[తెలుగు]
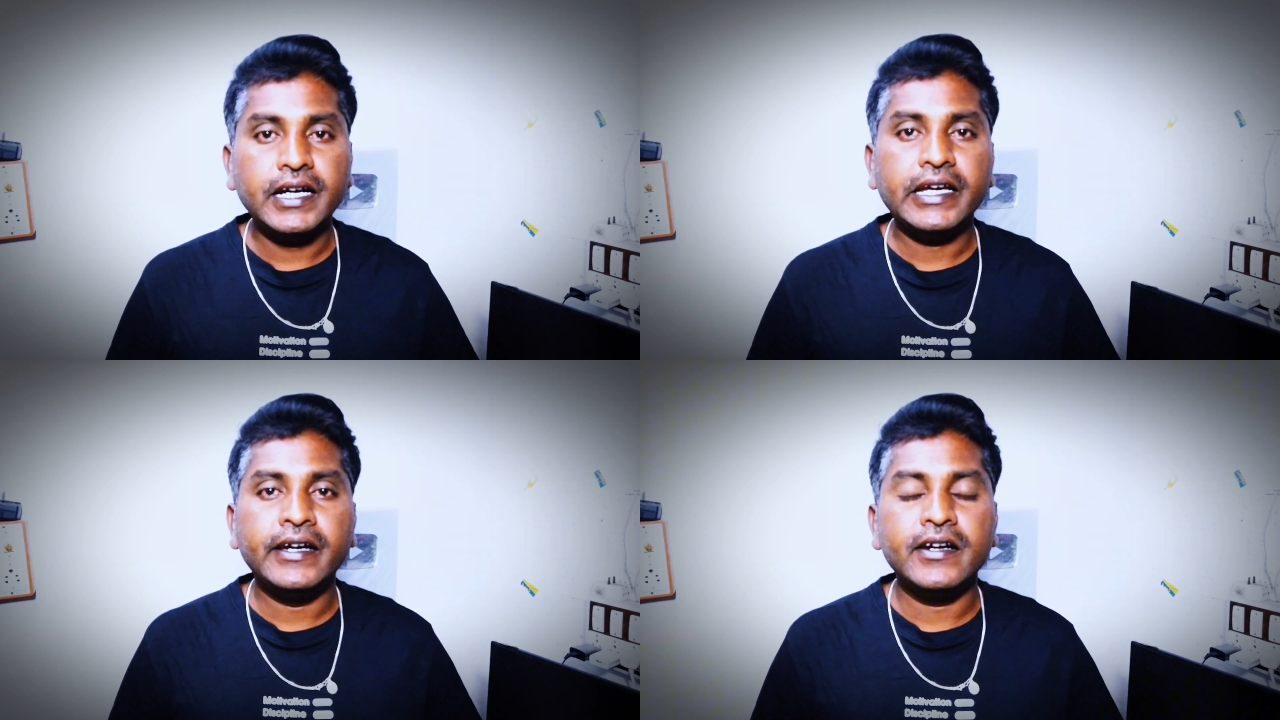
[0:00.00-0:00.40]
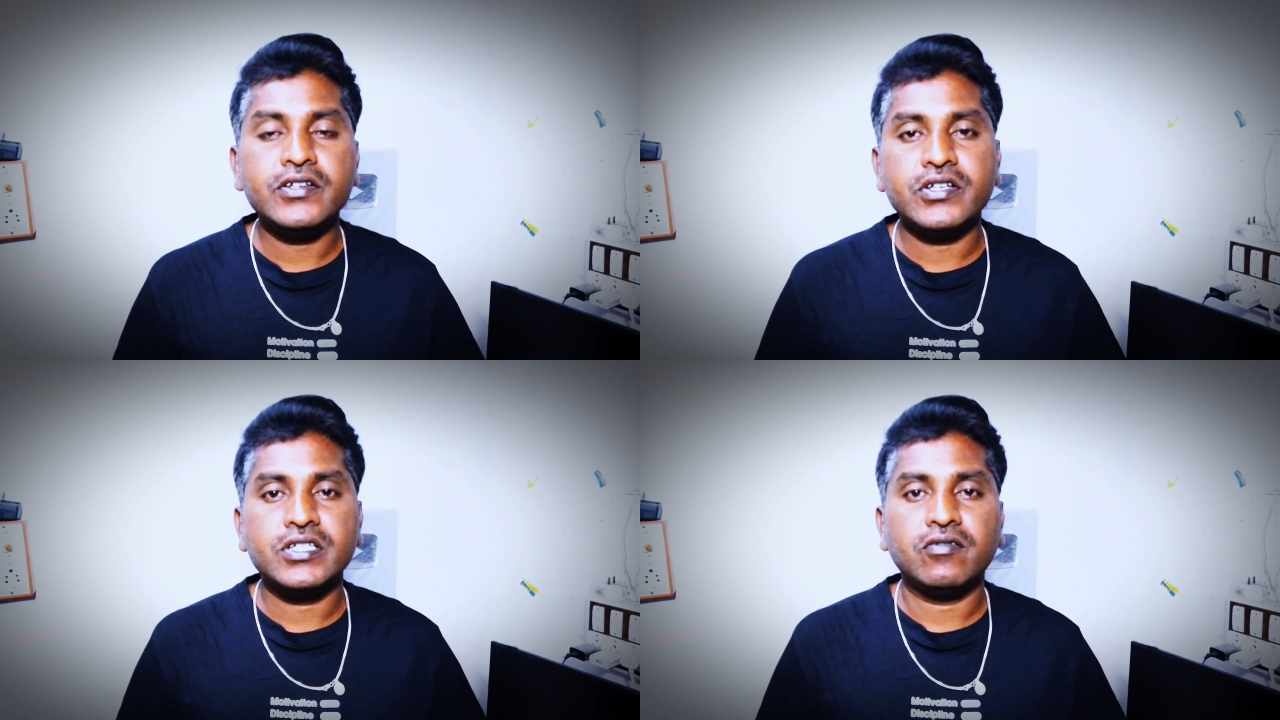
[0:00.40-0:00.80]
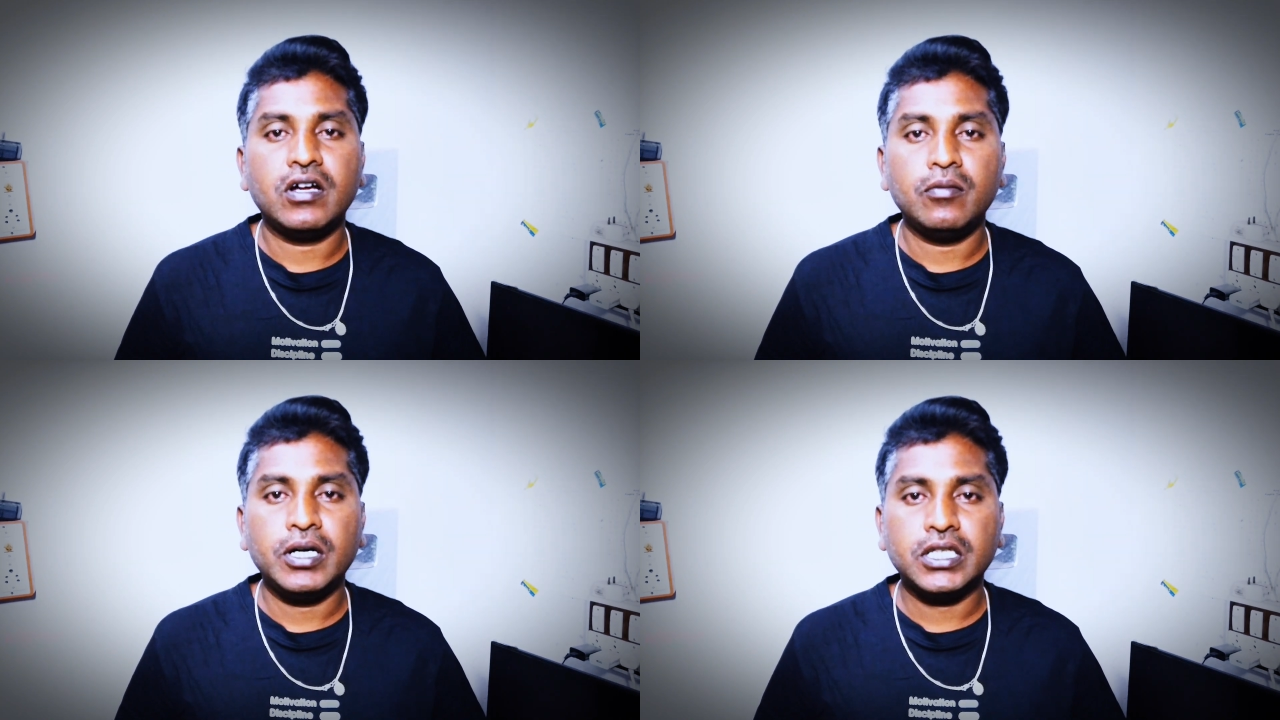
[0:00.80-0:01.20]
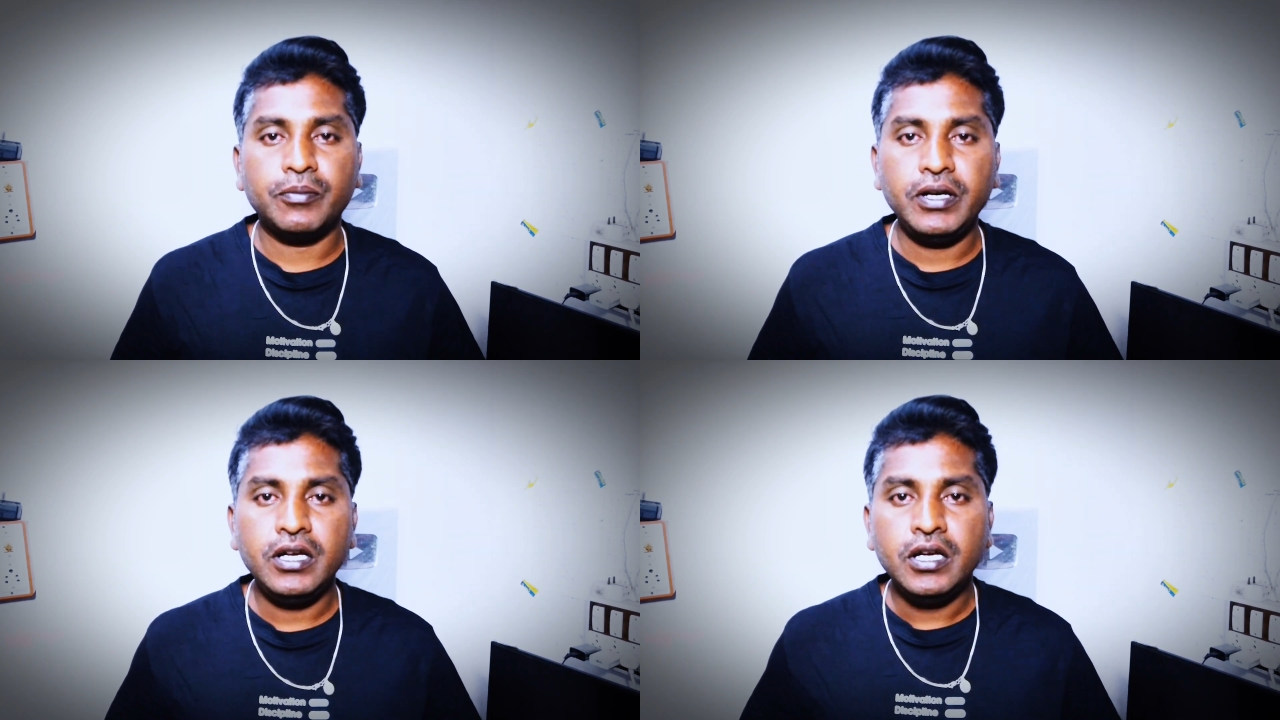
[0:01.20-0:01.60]
డిగ్రీ చేసిన వాళ్ళు
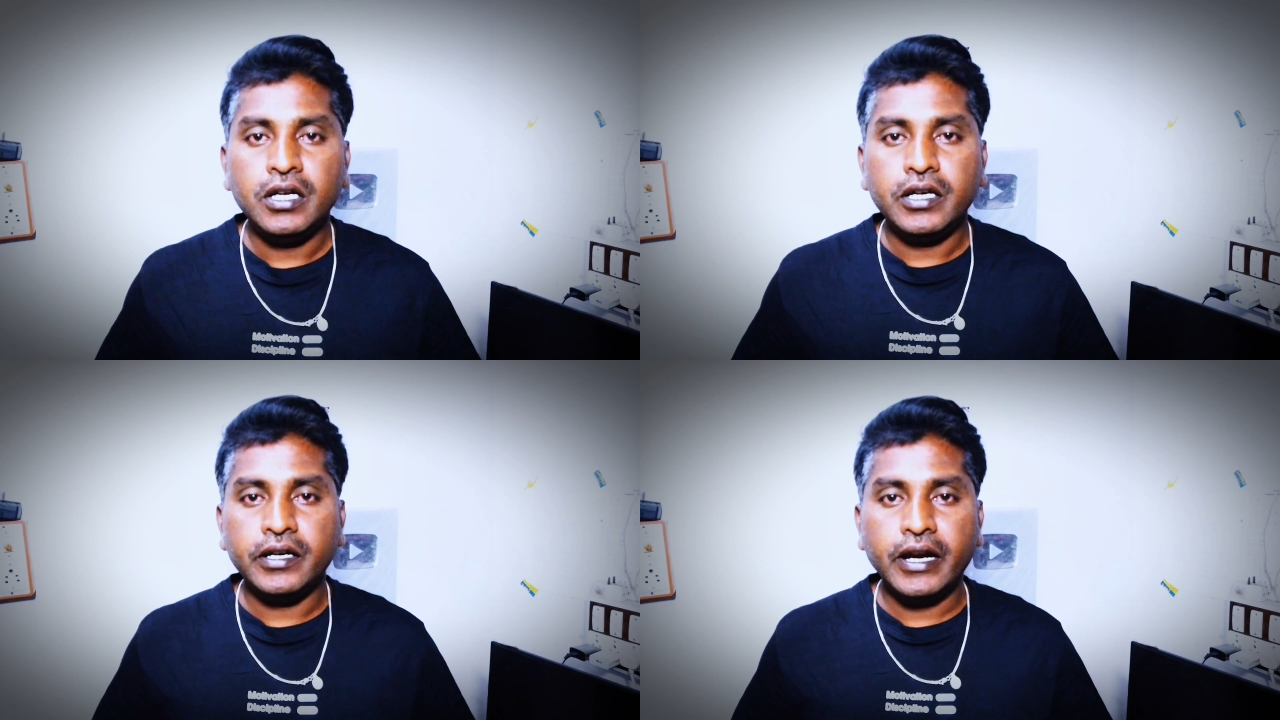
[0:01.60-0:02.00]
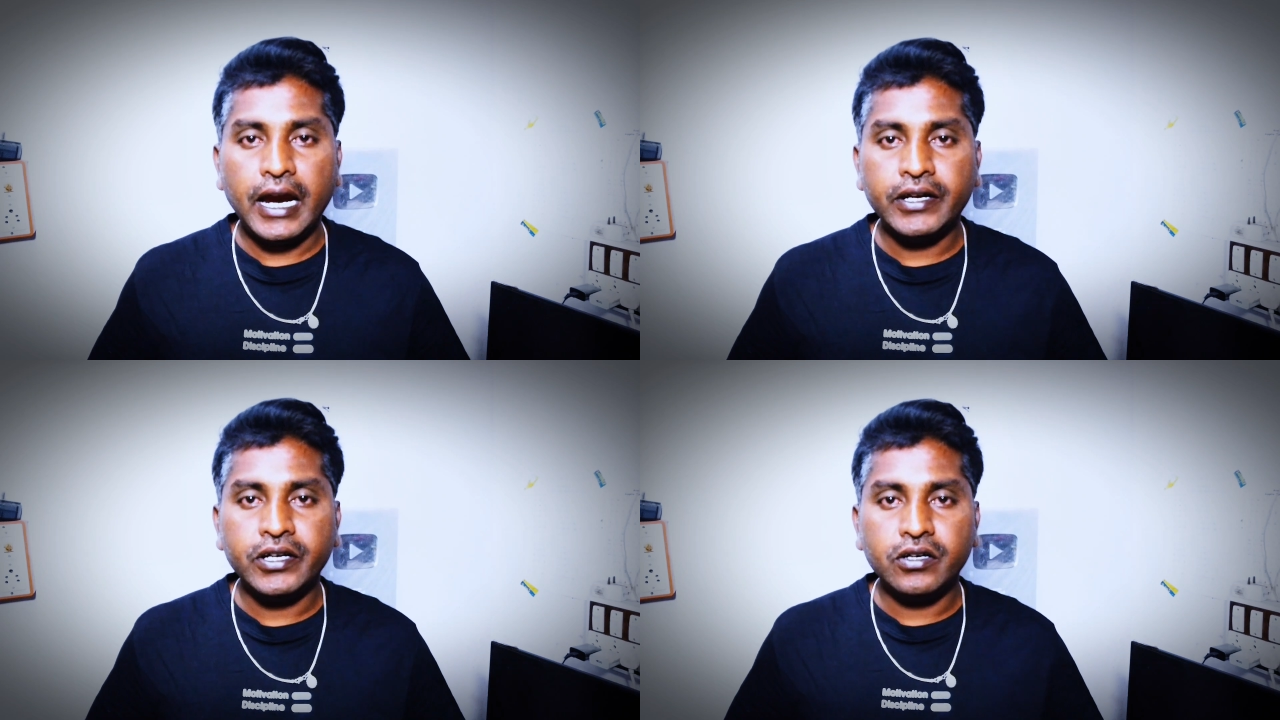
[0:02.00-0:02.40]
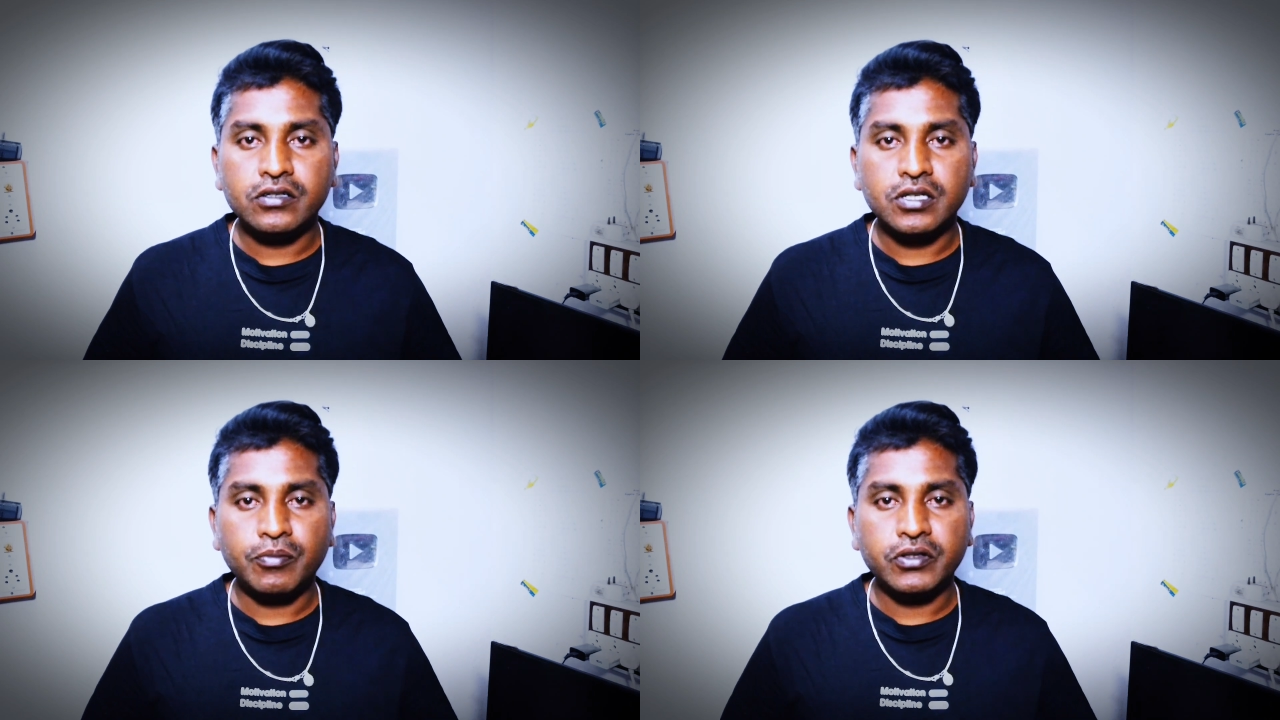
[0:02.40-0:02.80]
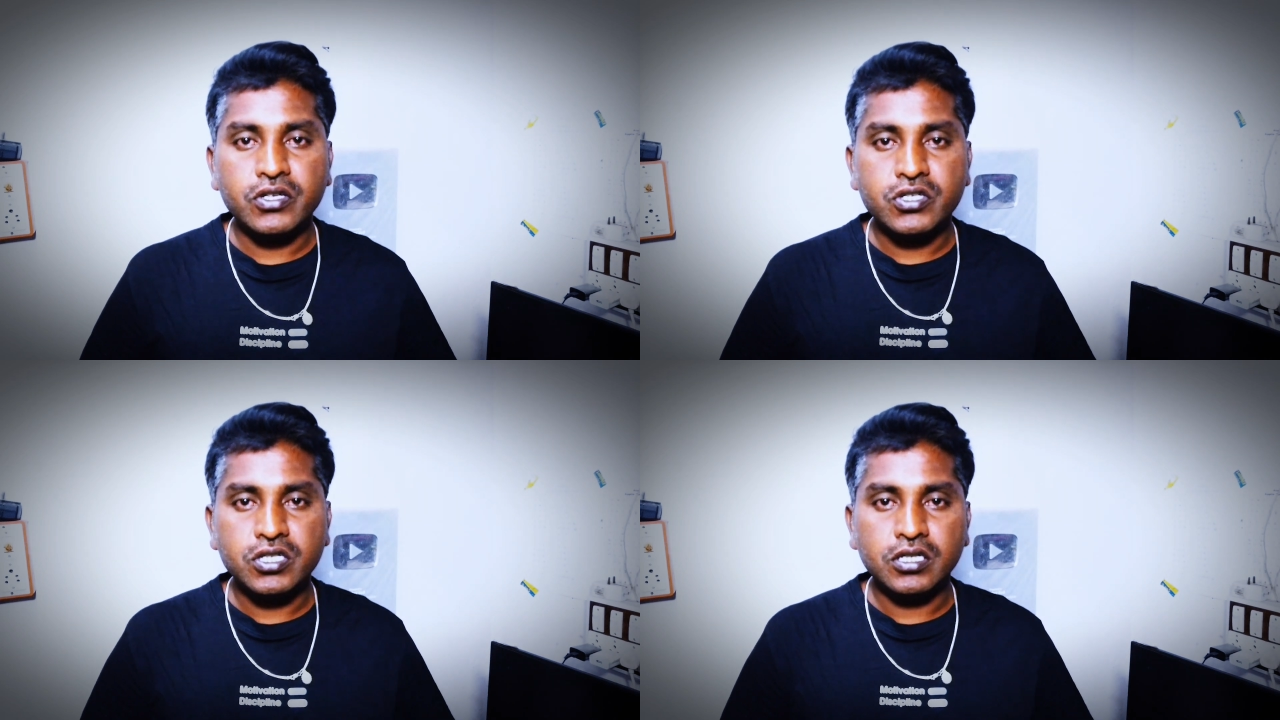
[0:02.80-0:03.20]
మాత్రమే ఈ గ్రాడ్యుయేట్కు
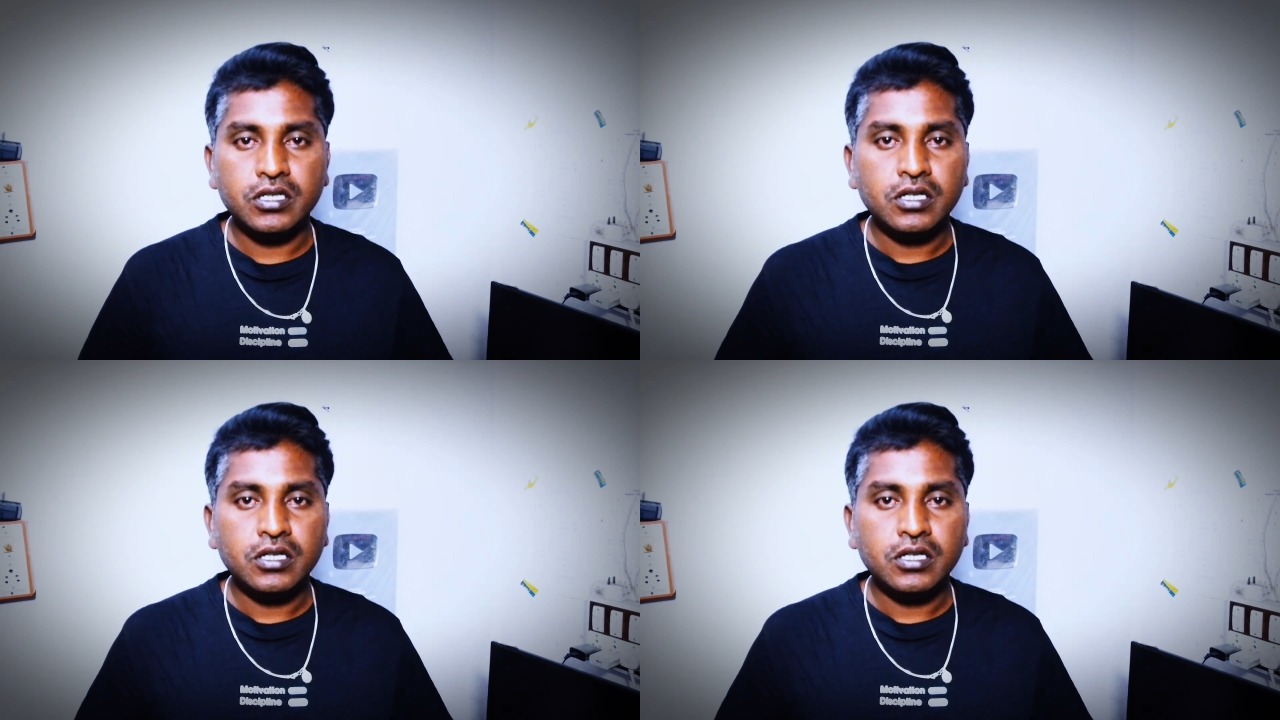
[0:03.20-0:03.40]
సంబంధించి